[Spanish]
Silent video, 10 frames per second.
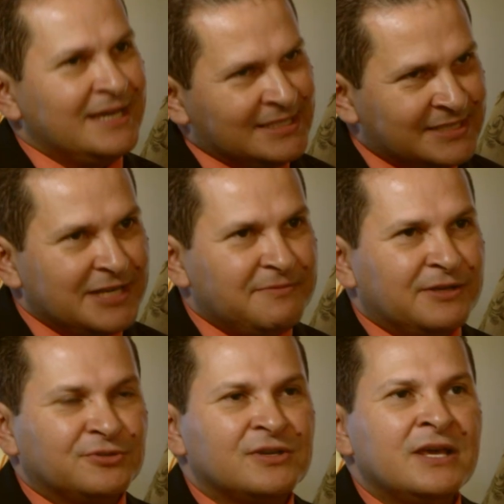
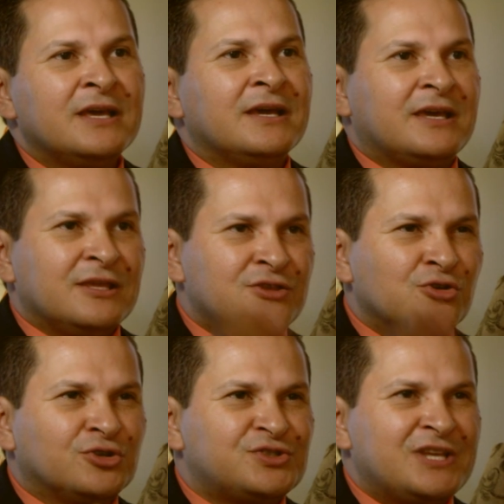escríbenos que
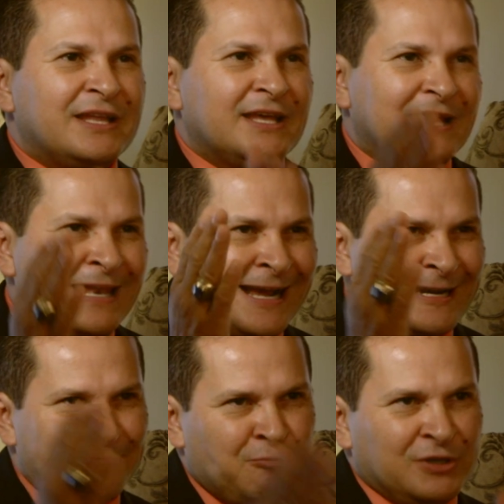Dios tiene la
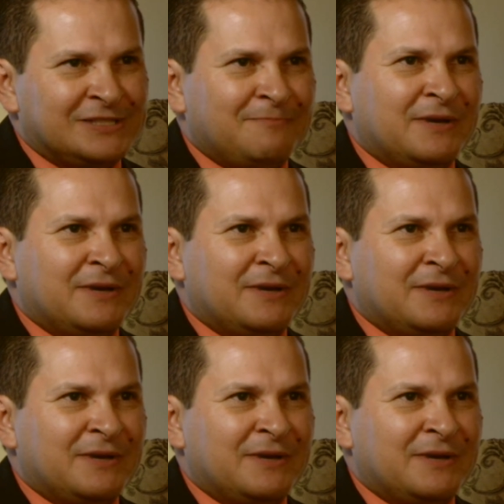respuesta